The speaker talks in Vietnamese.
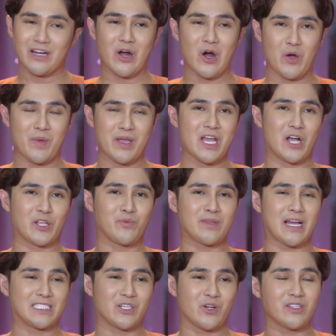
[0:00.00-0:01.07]
rồi bây giờ chúng
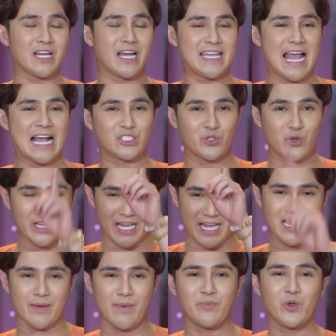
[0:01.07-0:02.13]
ta sẽ có thời gian suy
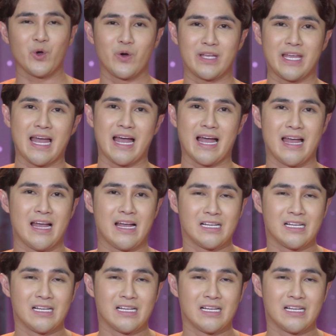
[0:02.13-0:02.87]
nghĩ và bấm chuông nha